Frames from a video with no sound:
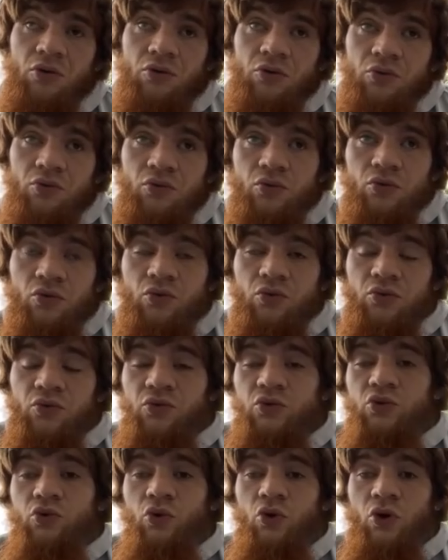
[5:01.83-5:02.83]
говорю,
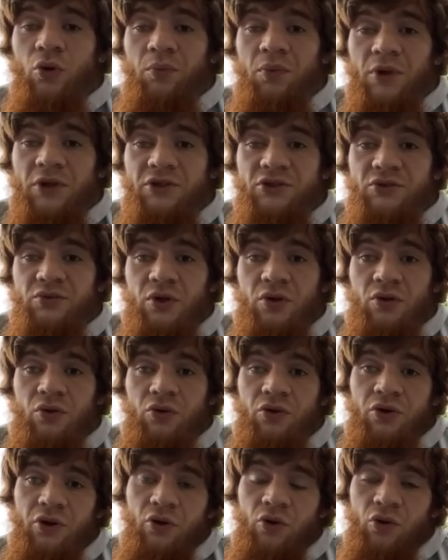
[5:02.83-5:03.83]
ну, друга подозвал,
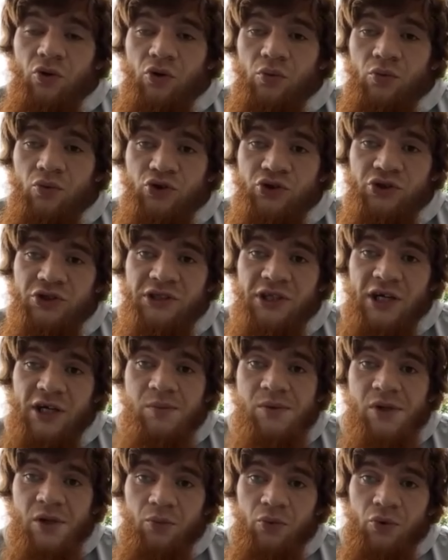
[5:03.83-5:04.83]
говорю, я, он, говорю, может, не
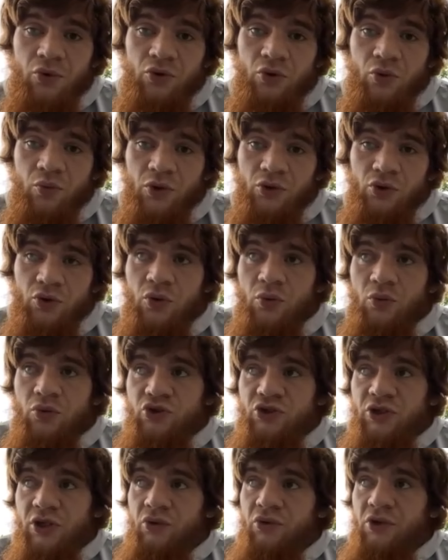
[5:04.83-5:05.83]
так меня понял, он подумал,
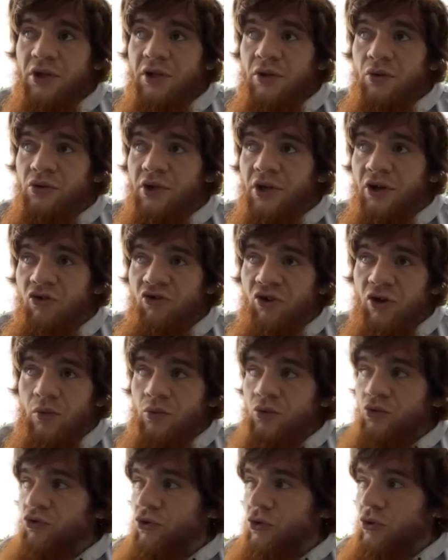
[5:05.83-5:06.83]
может, я на него
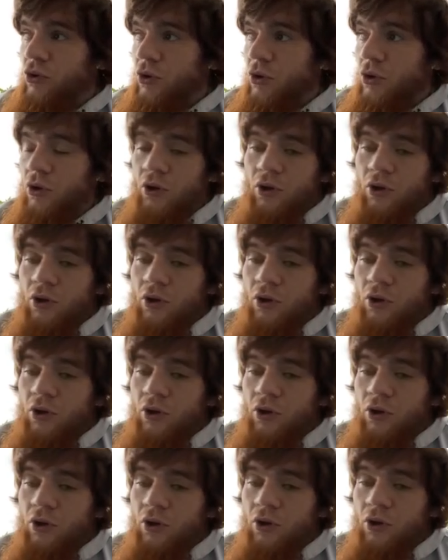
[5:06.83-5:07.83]
наезжаю, просто
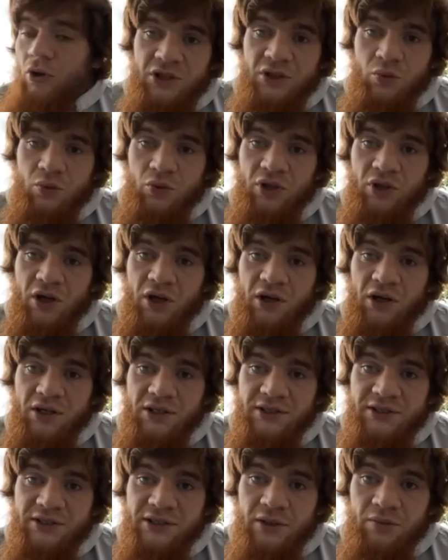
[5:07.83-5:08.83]
объяснить ему на
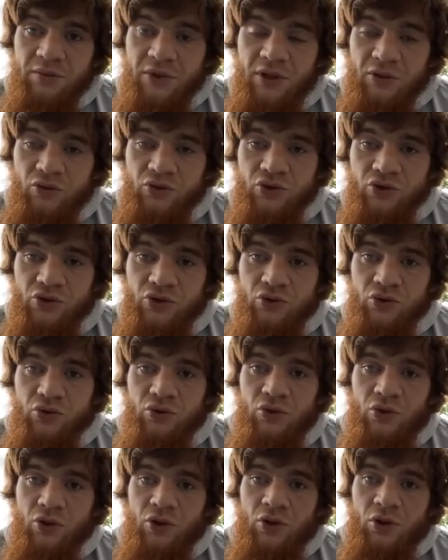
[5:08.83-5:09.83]
английском, да, уже, что
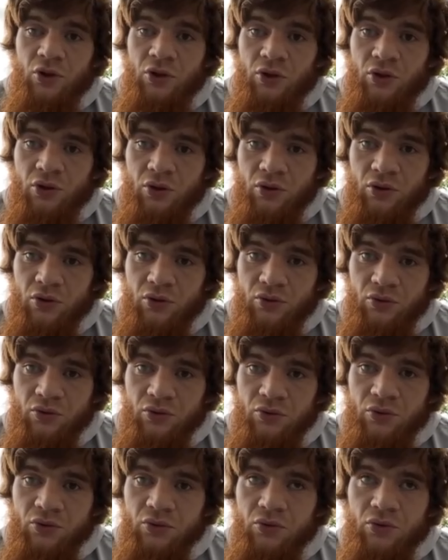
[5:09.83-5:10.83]

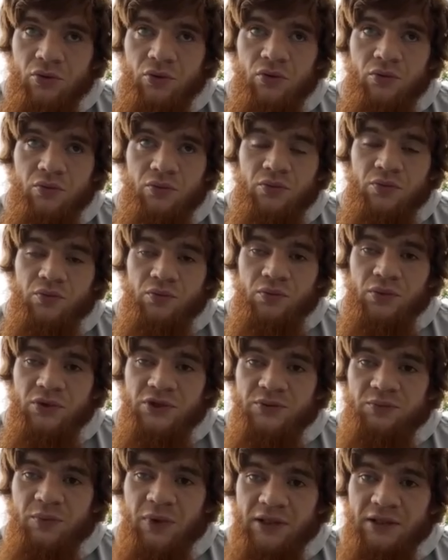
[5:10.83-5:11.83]
э,
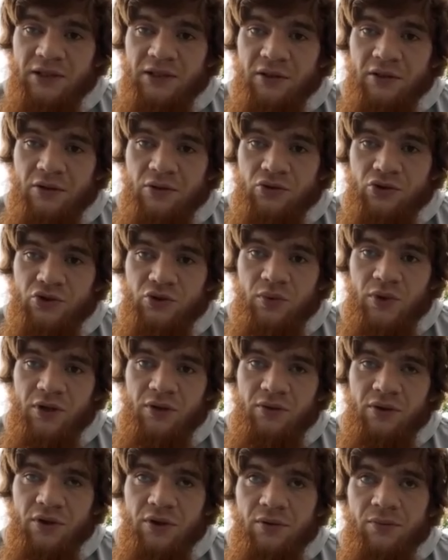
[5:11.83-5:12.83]
без пяток, короче,
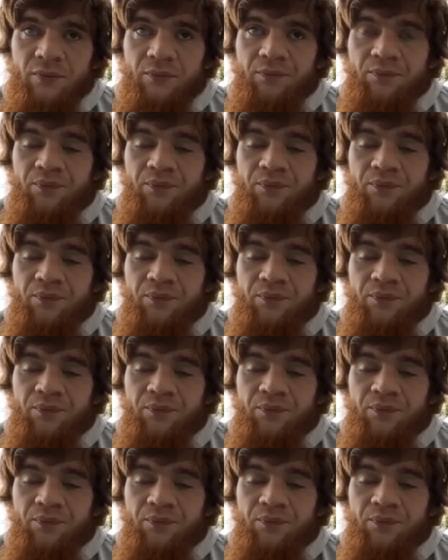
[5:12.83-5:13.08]
полевых.